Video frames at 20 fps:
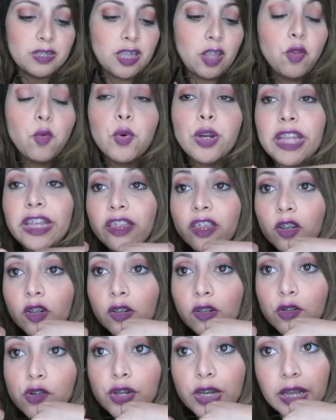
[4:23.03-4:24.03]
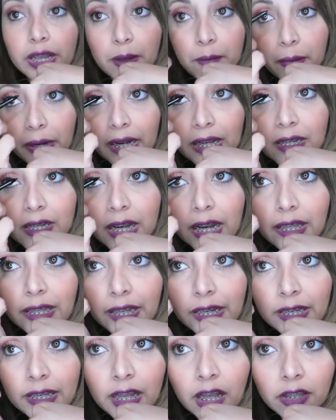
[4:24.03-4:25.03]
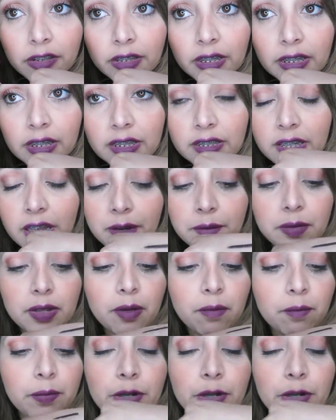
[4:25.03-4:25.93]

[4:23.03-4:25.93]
Está durito, o sea que para ser el delineado tiene que estar bien,